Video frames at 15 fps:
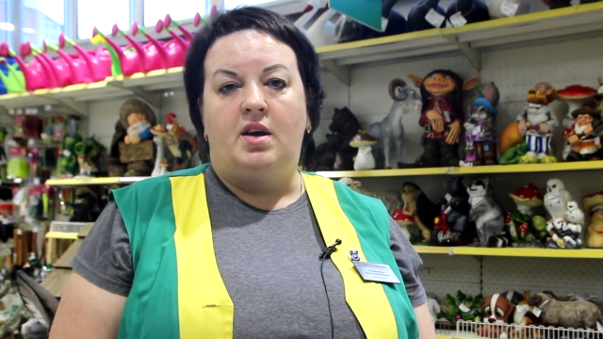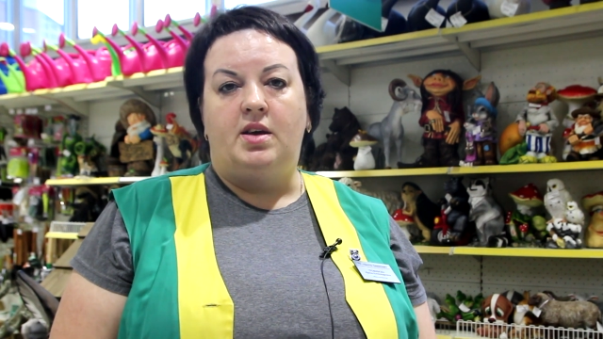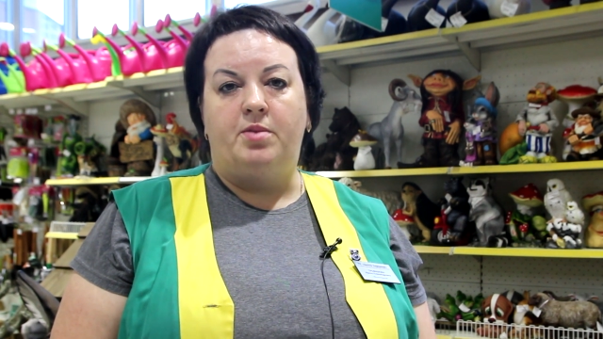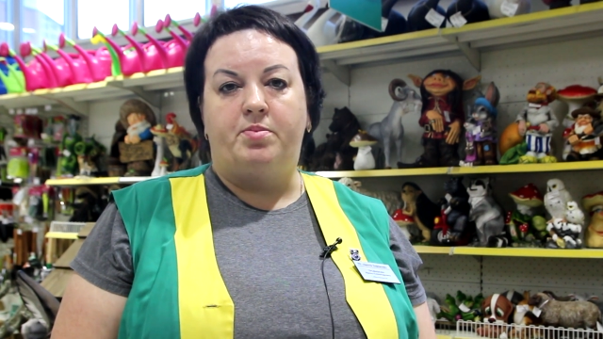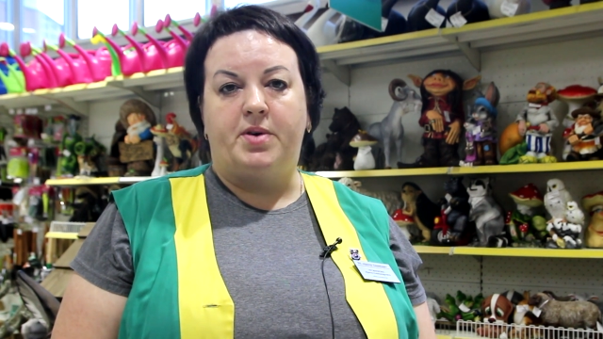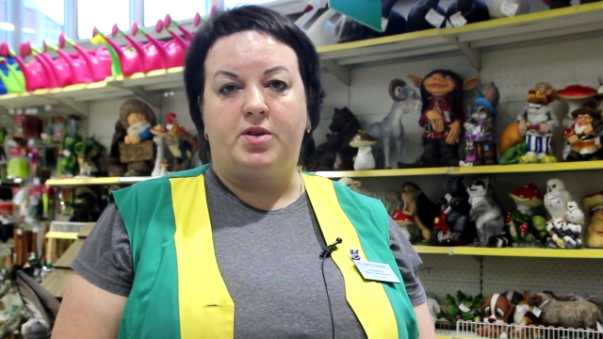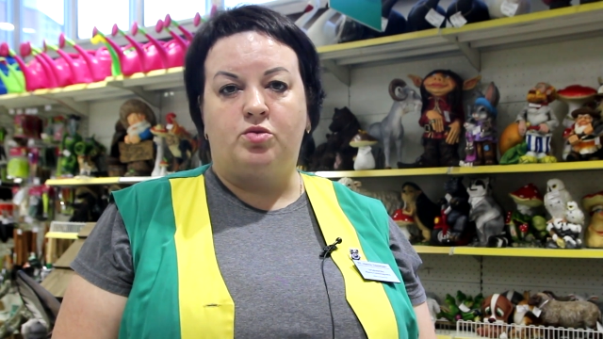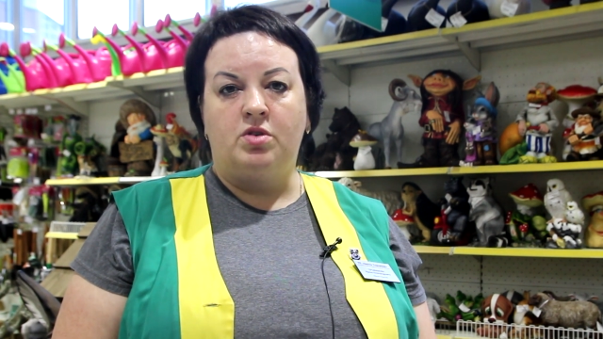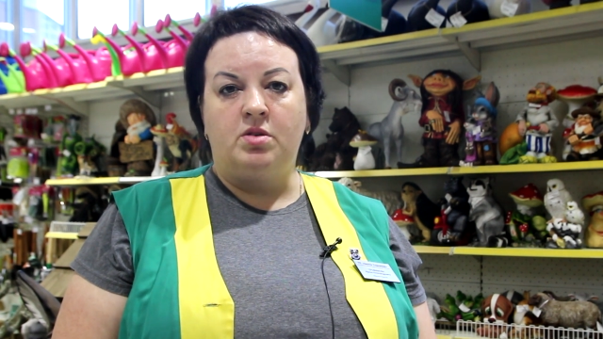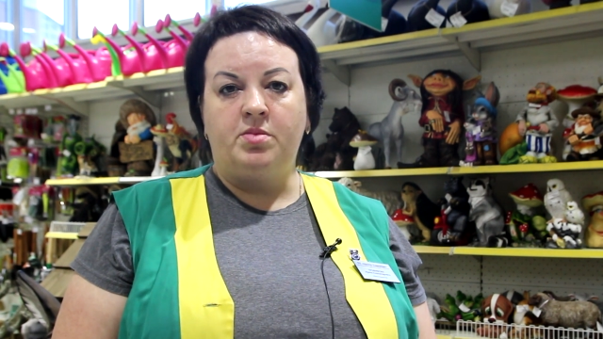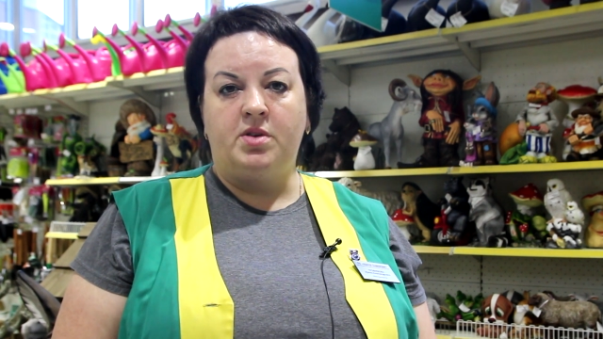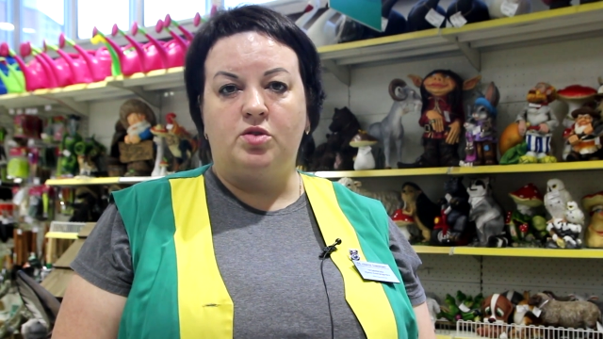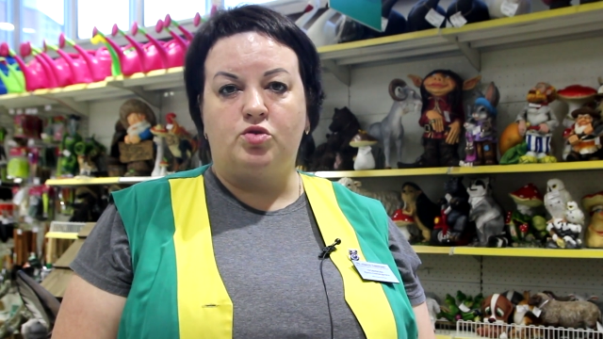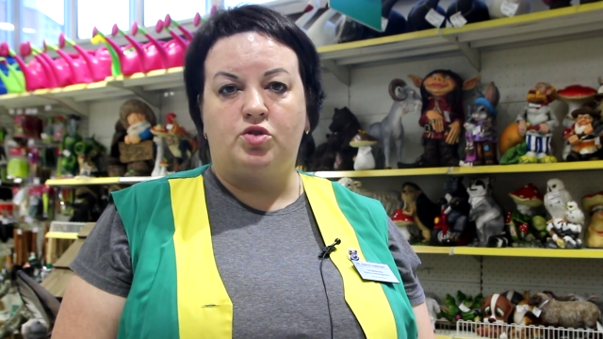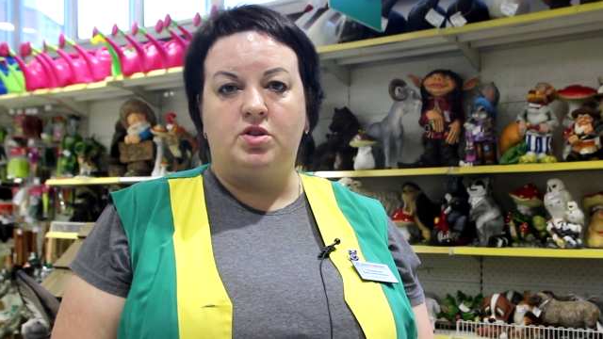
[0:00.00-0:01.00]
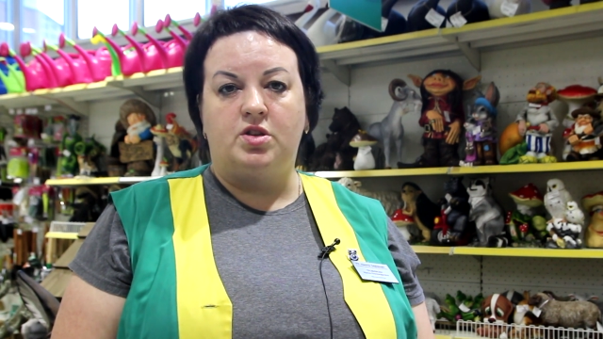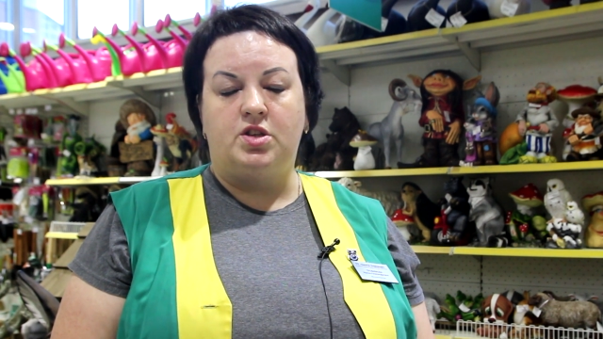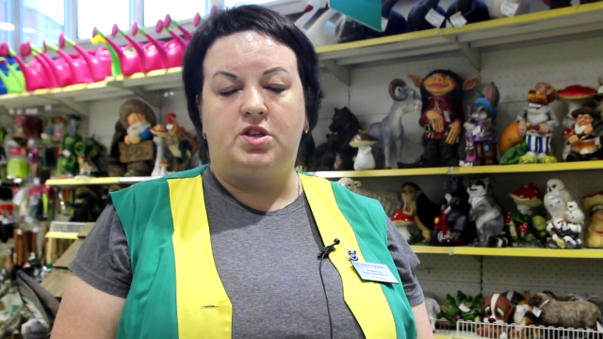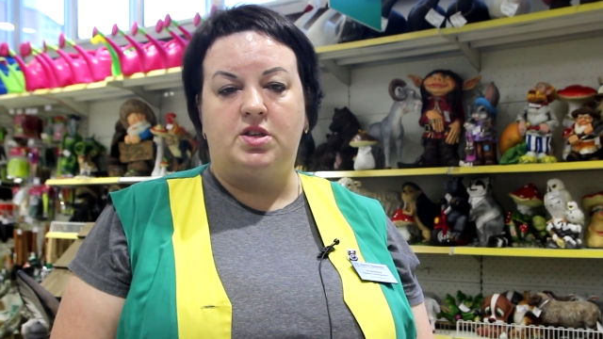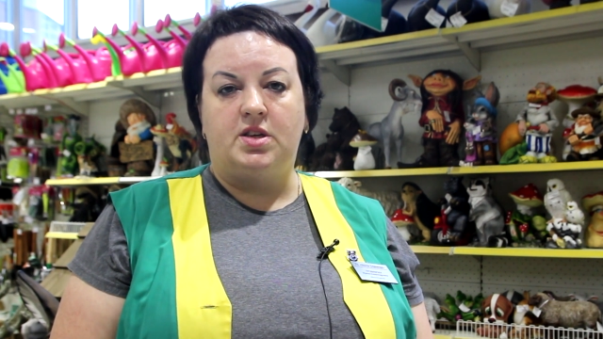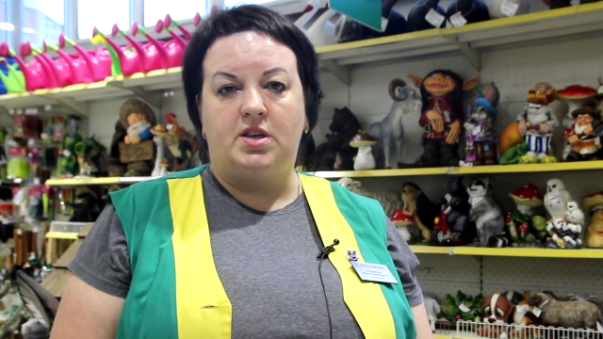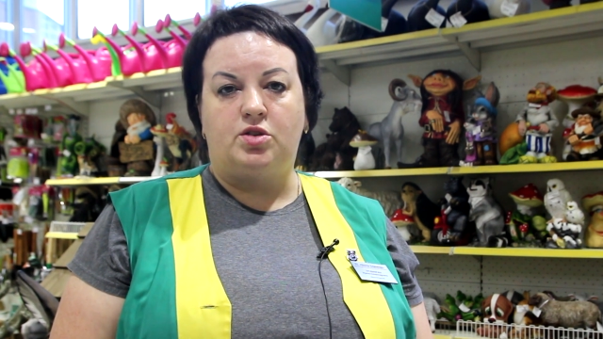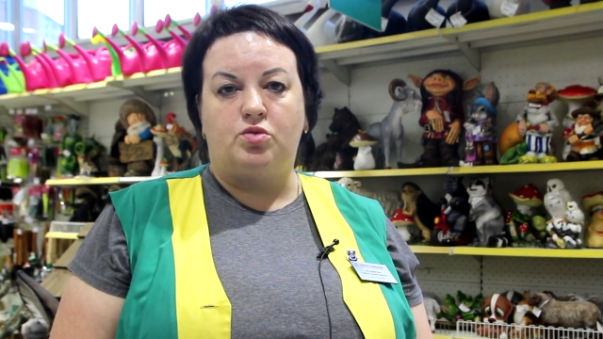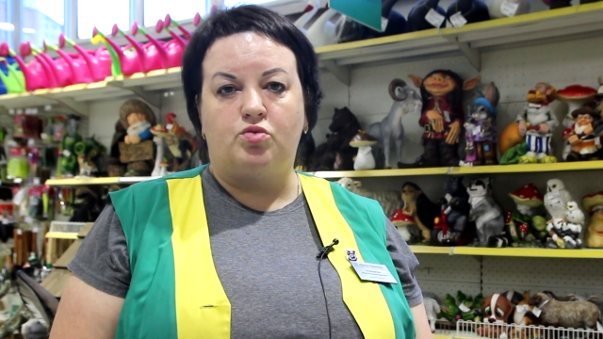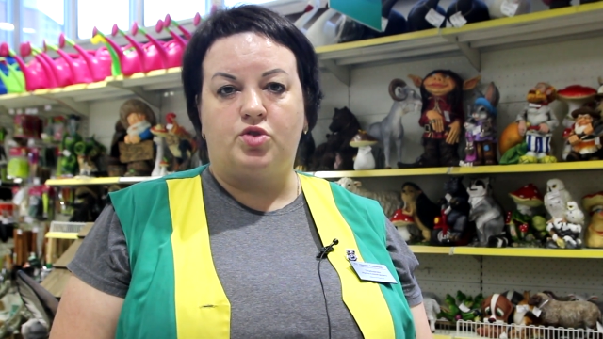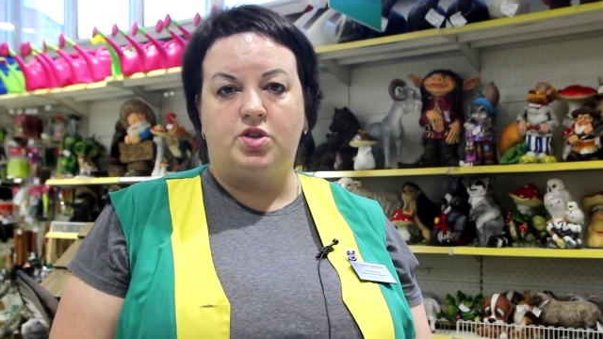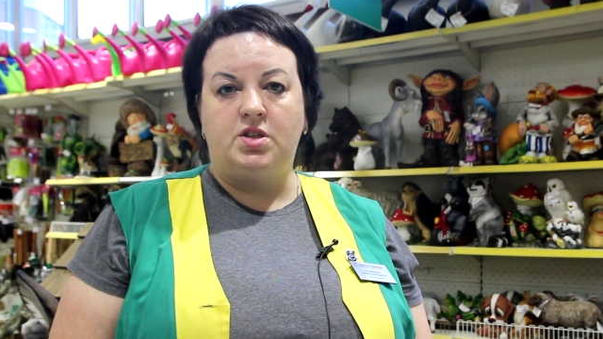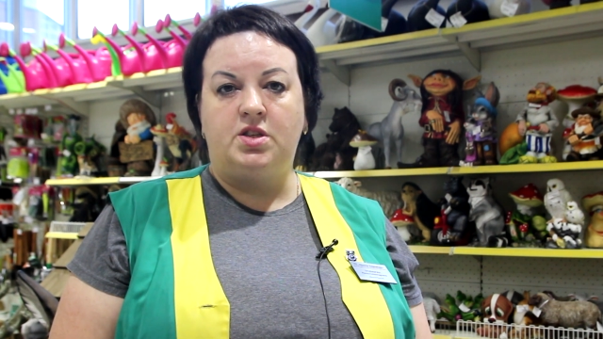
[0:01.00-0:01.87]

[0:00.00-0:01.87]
И подкормки нужно начинать уже